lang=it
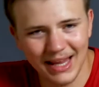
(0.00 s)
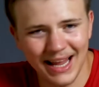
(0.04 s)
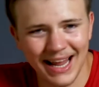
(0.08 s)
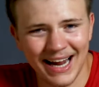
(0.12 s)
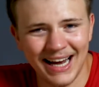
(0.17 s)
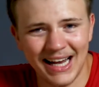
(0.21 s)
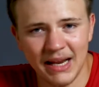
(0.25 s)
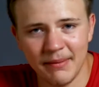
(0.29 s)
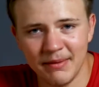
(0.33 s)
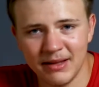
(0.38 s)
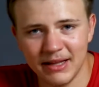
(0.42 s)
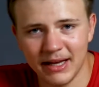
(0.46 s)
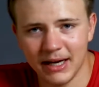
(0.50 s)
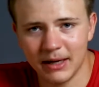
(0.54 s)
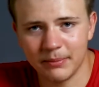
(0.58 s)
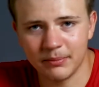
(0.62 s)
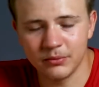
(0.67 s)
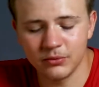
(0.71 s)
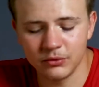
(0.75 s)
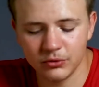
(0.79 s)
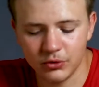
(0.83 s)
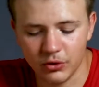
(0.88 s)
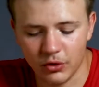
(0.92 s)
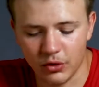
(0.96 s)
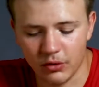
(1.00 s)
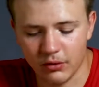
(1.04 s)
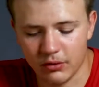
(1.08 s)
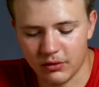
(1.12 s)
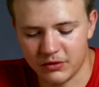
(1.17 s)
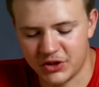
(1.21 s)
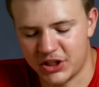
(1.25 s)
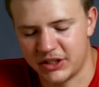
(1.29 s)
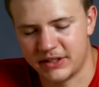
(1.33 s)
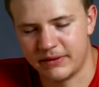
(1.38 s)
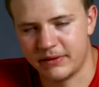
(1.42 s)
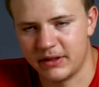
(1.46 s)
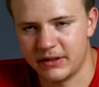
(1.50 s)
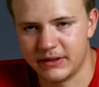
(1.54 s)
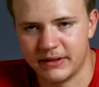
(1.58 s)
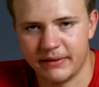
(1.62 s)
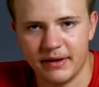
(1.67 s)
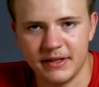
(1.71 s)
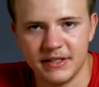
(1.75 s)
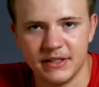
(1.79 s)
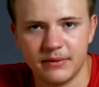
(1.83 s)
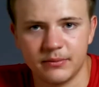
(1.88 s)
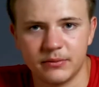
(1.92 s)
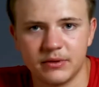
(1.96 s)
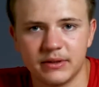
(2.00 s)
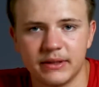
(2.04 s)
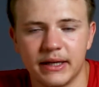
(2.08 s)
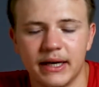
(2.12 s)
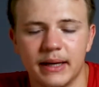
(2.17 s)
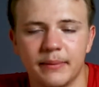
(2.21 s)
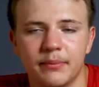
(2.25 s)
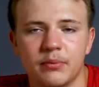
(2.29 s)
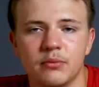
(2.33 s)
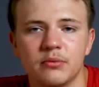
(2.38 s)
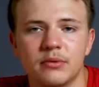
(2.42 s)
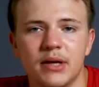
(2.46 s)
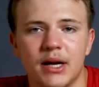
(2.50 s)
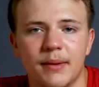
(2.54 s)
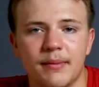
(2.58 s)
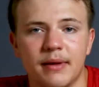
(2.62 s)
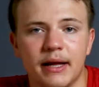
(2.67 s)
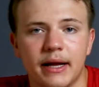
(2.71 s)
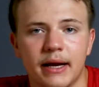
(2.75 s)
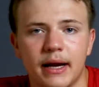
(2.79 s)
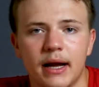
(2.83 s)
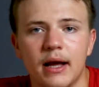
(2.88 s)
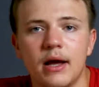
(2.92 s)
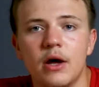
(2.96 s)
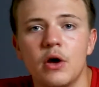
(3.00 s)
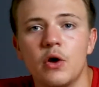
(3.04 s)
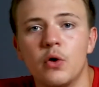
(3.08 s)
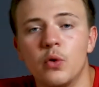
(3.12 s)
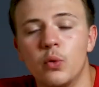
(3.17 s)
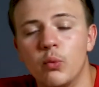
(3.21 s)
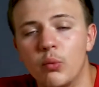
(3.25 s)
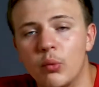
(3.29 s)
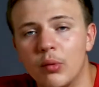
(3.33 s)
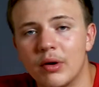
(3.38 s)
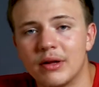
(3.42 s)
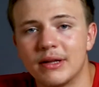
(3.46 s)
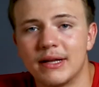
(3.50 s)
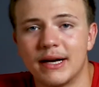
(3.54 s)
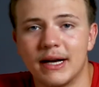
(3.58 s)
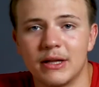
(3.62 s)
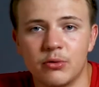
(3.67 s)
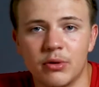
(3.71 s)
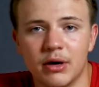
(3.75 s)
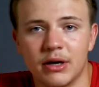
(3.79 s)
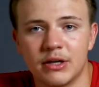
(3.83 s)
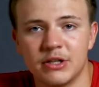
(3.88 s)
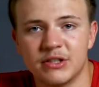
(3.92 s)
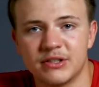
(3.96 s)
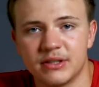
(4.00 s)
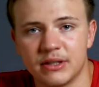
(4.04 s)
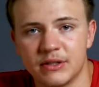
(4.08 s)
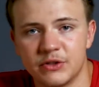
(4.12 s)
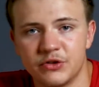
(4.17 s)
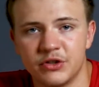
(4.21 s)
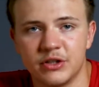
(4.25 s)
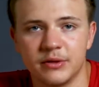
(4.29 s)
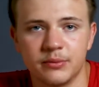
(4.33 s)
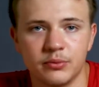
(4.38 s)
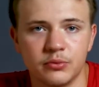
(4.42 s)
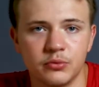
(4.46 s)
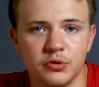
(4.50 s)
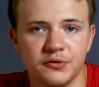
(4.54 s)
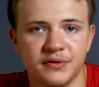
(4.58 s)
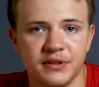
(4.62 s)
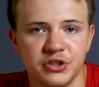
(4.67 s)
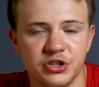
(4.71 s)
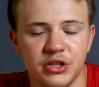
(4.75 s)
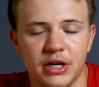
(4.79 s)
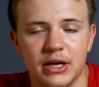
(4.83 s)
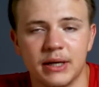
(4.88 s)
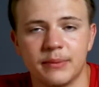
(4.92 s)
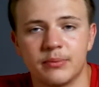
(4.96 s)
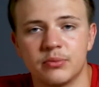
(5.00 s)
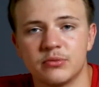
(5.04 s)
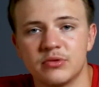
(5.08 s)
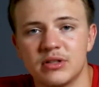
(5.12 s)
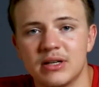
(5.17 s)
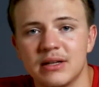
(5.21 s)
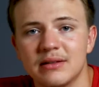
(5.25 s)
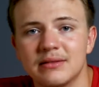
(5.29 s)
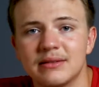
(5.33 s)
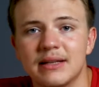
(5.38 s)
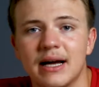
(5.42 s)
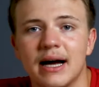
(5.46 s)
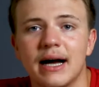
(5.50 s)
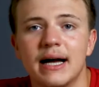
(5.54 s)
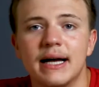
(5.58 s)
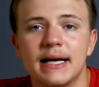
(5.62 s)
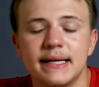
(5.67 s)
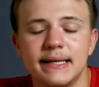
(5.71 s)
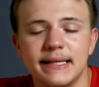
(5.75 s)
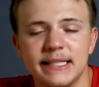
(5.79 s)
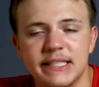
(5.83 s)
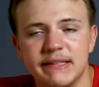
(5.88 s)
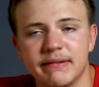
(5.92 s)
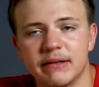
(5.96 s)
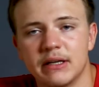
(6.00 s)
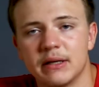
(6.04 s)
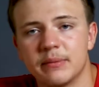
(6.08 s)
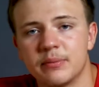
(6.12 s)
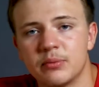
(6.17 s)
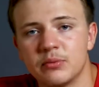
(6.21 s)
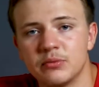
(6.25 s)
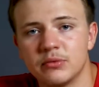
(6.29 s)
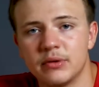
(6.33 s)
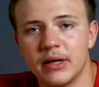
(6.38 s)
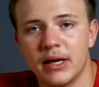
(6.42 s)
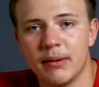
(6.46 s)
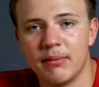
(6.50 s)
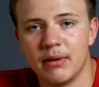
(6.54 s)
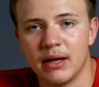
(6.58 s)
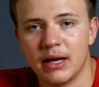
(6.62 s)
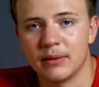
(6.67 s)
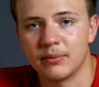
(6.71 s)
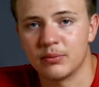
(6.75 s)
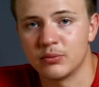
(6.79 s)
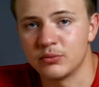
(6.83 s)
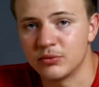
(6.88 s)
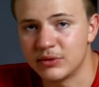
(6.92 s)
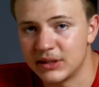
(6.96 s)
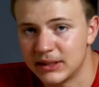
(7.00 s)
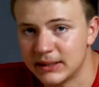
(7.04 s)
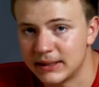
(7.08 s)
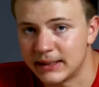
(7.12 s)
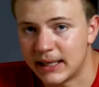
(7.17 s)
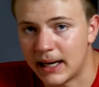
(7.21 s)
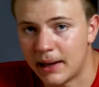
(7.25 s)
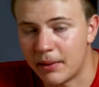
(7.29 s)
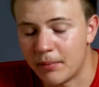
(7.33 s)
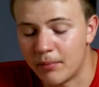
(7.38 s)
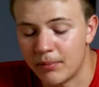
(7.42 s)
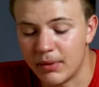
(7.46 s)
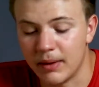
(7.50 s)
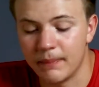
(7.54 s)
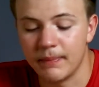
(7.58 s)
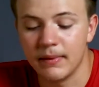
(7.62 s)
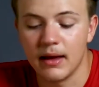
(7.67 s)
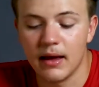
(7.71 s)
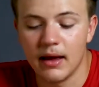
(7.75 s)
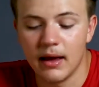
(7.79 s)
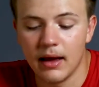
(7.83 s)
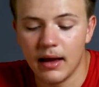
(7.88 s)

eliminare appunto, cioè se volessimo andare appunto a eliminare una delle due registrazioni appunto facciali appunto in realtà si vanno appunto a eliminare appunto entrambi